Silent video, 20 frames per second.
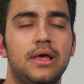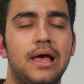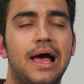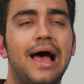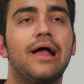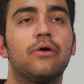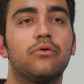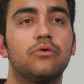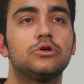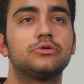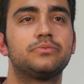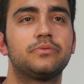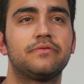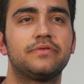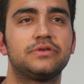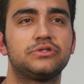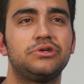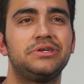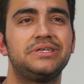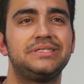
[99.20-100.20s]
Algunos
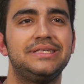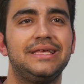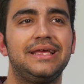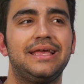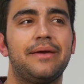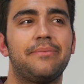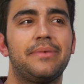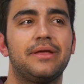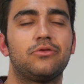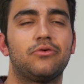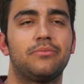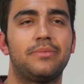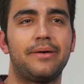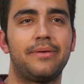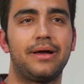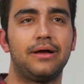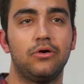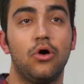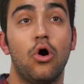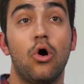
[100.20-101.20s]
profesores sí que me
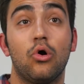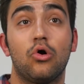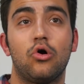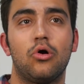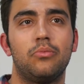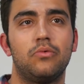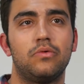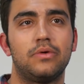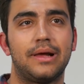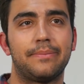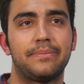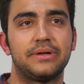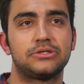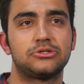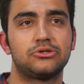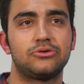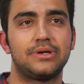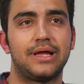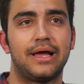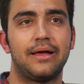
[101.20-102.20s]
tomaban como una
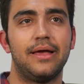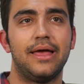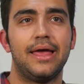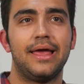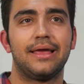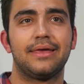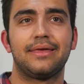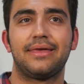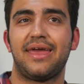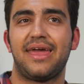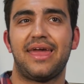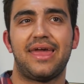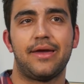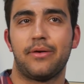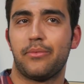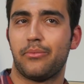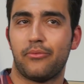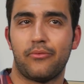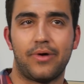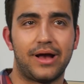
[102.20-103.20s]
persona
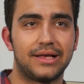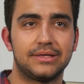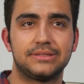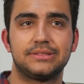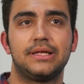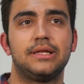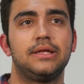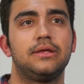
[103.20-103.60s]
que guau, este